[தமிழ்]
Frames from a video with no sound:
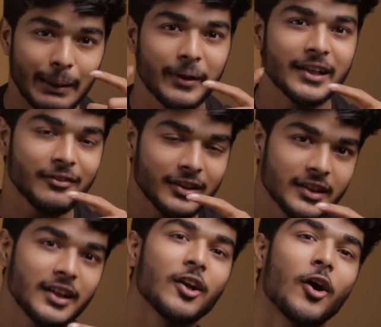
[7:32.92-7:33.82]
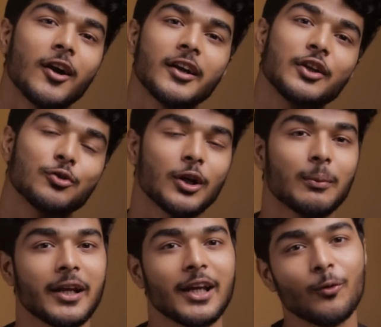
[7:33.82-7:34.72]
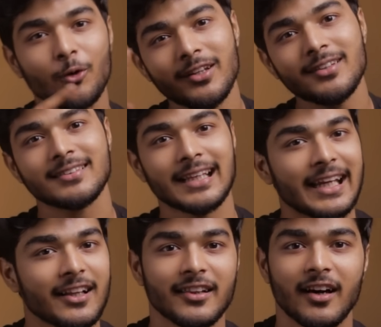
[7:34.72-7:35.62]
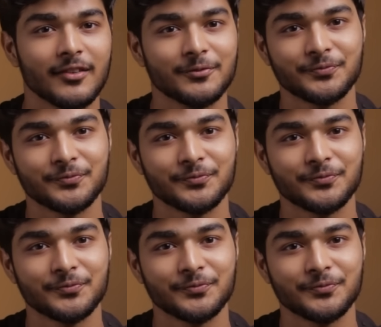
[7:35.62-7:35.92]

இப்போ இது வந்து நான் ஆல்ரெடி சொன்ன மாதிரி ஒரு சைக்கிள் தான்